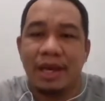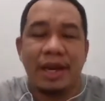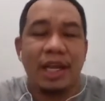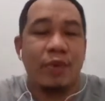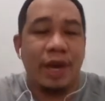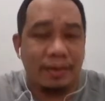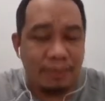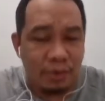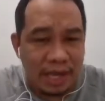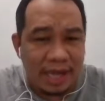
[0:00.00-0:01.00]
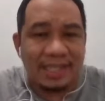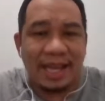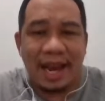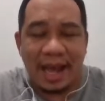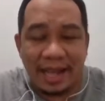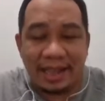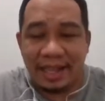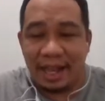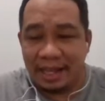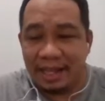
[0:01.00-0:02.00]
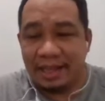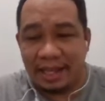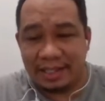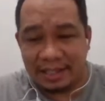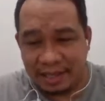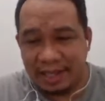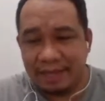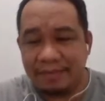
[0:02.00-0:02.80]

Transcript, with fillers: required po yan sa lahat ng industry.